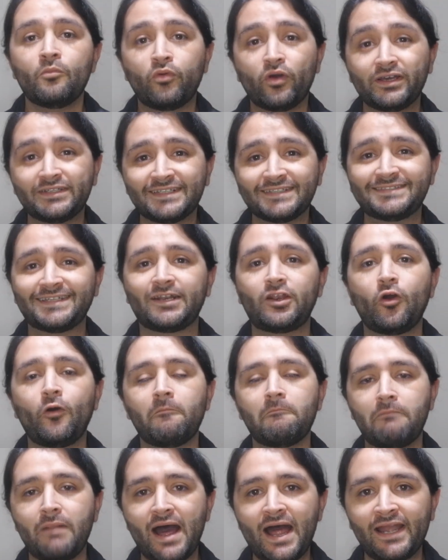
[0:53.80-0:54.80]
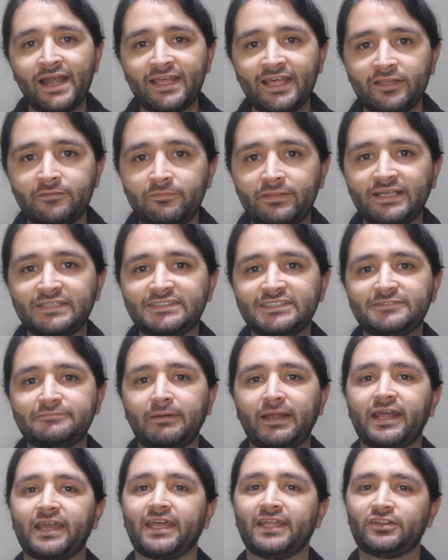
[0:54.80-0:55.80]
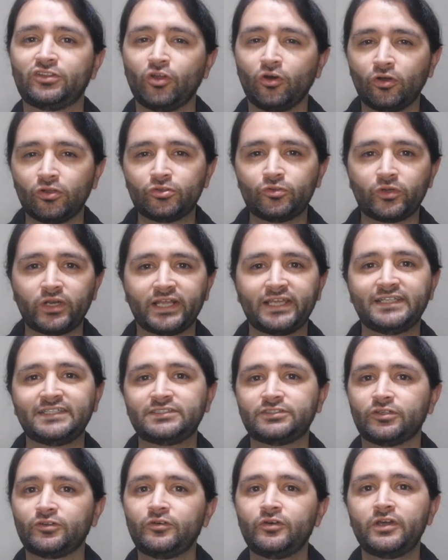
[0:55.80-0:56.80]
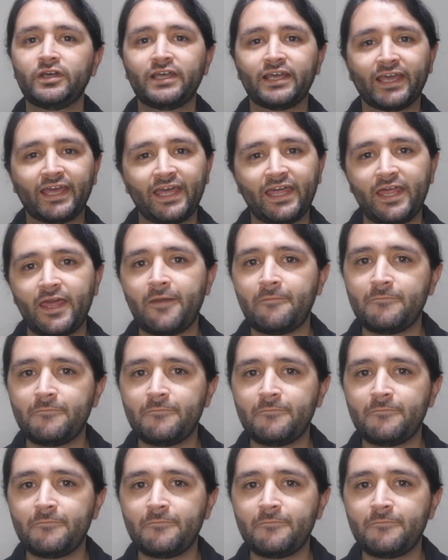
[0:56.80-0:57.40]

Puedes hacerlo varias veces para que todo tu registro quede